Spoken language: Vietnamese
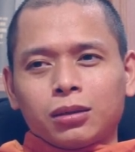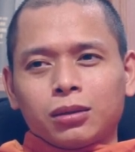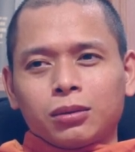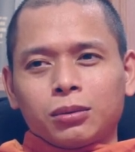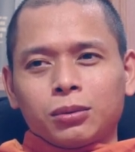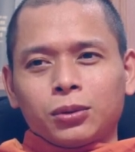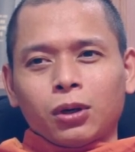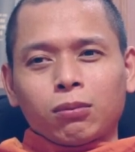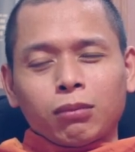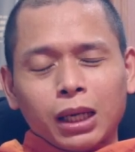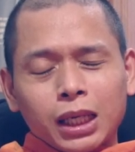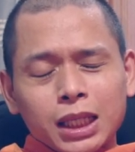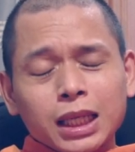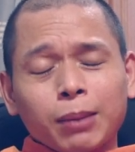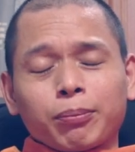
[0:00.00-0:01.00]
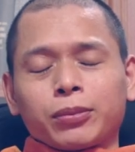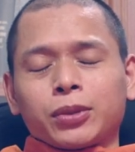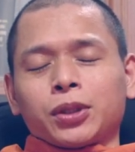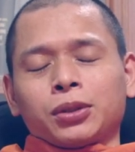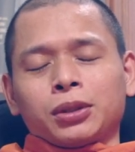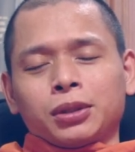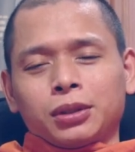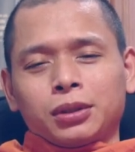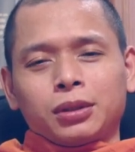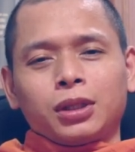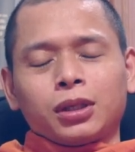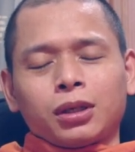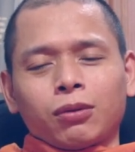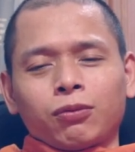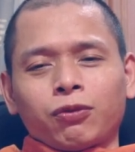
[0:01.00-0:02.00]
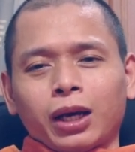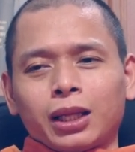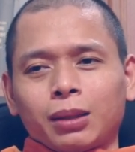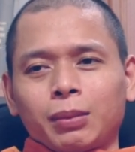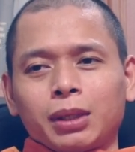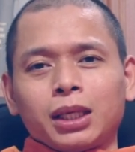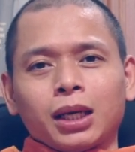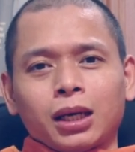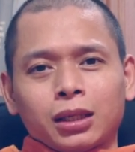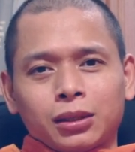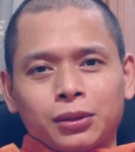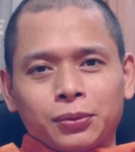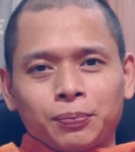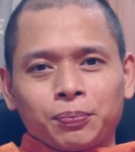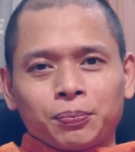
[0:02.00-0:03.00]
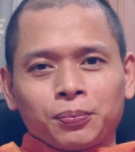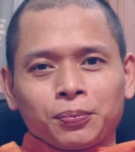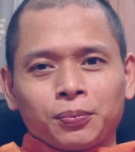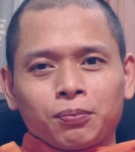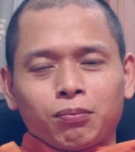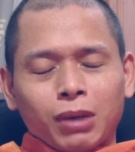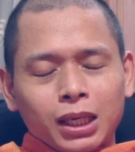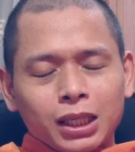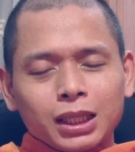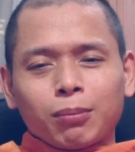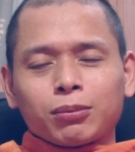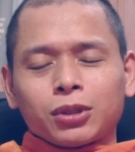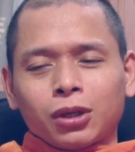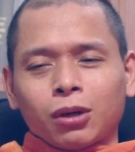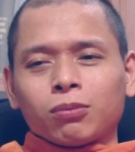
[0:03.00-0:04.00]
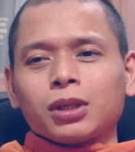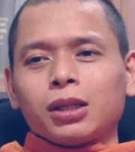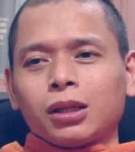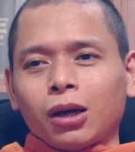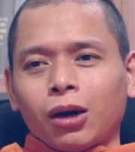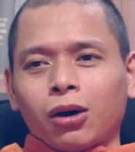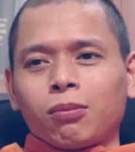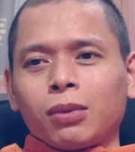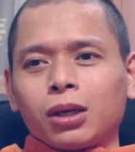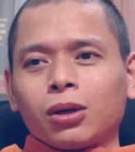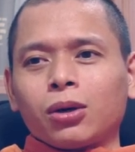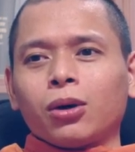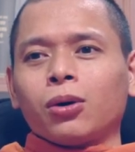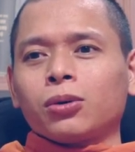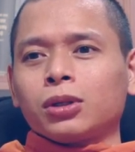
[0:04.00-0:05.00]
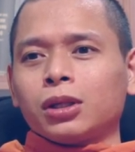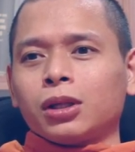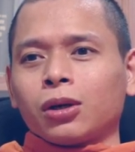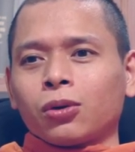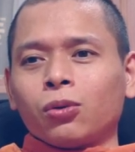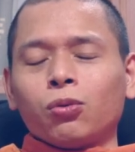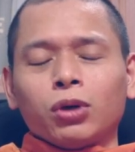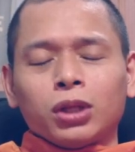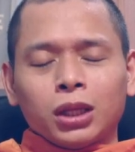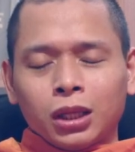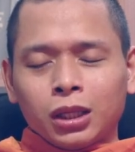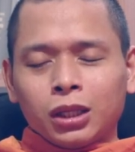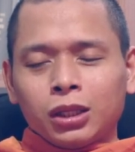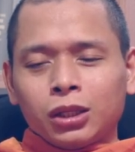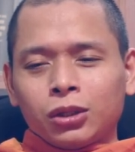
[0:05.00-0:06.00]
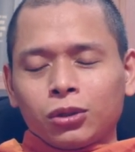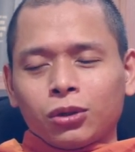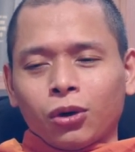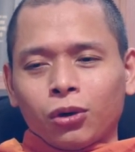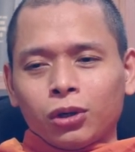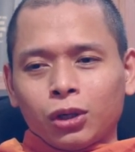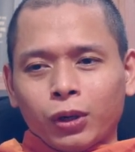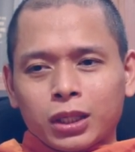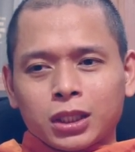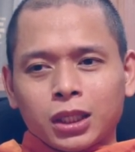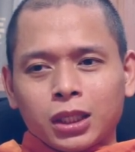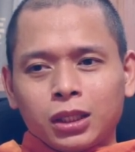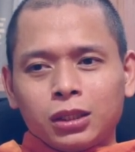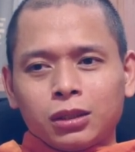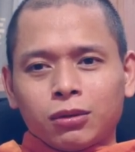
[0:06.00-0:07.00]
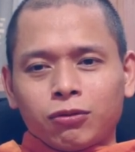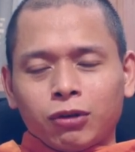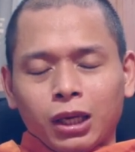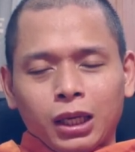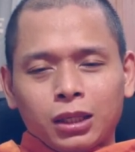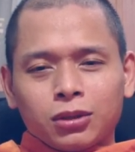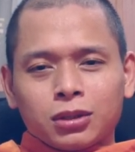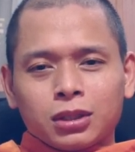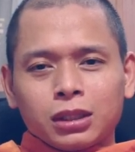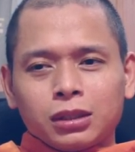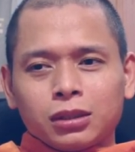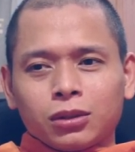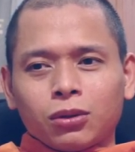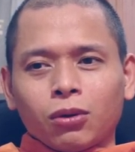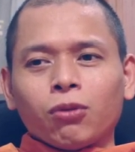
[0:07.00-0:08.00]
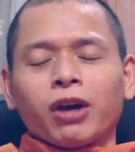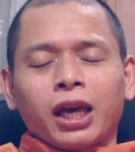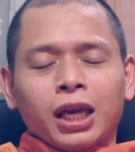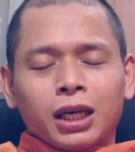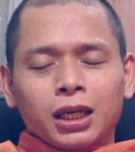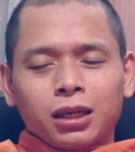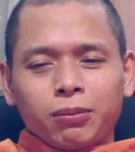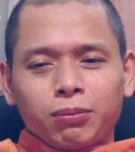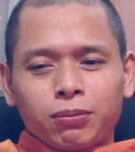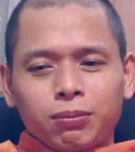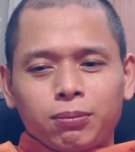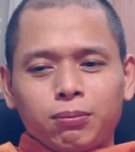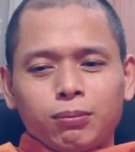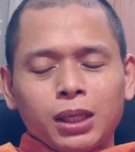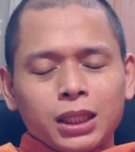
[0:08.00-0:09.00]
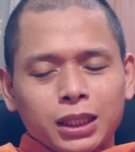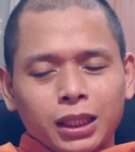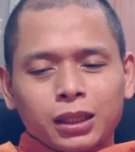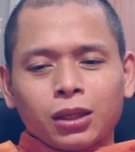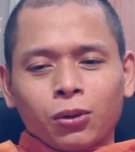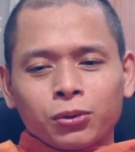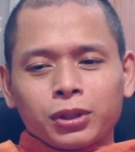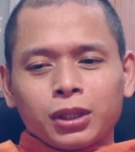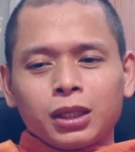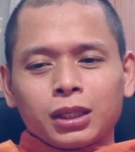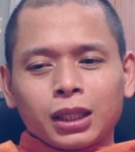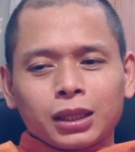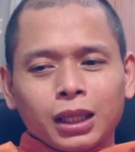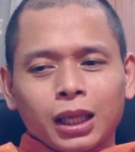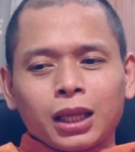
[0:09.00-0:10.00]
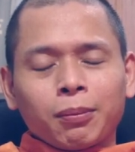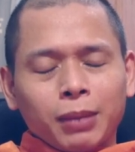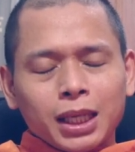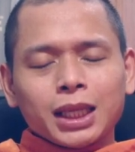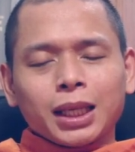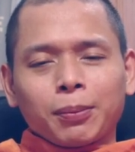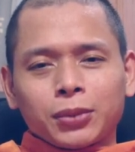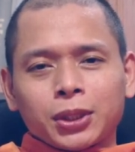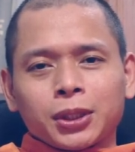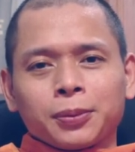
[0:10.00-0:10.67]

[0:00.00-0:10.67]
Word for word: nó mấy năm rồi chứ không phải là bây giờ đâu mấy năm rồi không tin hỏi mấy cô như là cô Quỳnh cổ là họa sĩ vẽ cho sư cổ vẽ cái bức tranh đầu tiên cách đây là mấy năm rồi